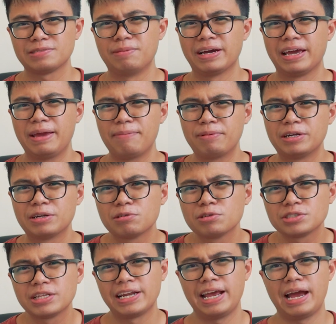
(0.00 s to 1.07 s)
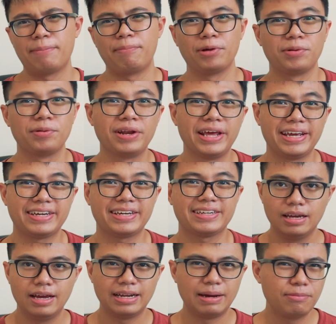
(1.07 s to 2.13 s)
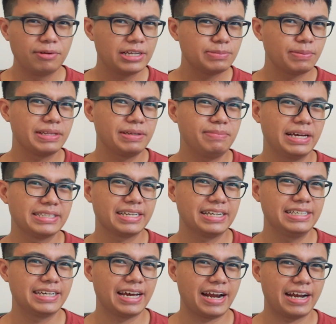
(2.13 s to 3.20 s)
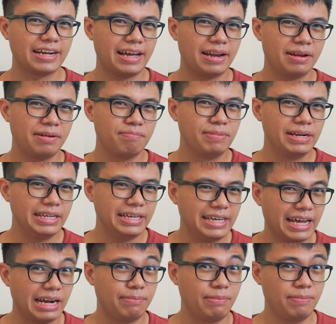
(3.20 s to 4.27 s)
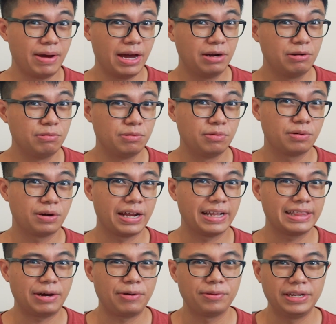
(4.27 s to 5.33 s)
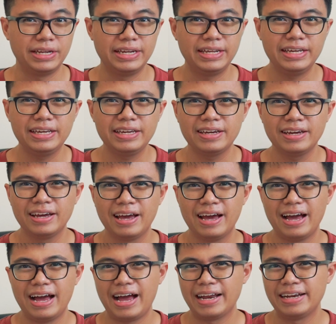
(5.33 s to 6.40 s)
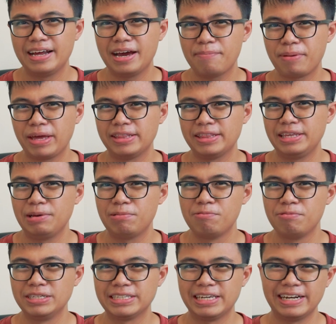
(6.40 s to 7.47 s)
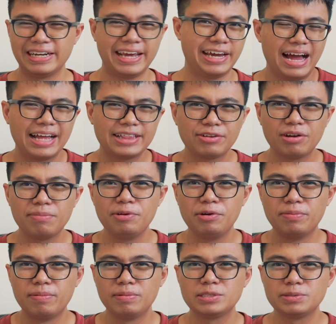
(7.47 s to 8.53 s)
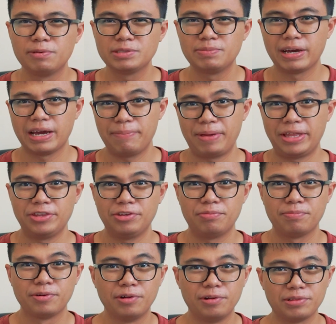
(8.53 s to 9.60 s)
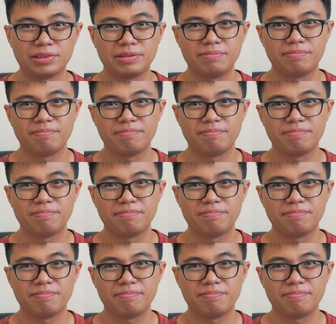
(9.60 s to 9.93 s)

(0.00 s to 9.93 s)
sebagai penerus dari Apollo Lake. Namun ya seperti biasa disarankan beli yang lebih baru karena tahun ini ada Pentium Whiskey Lake atau lebih umum disebut sebagai Pentium Gold.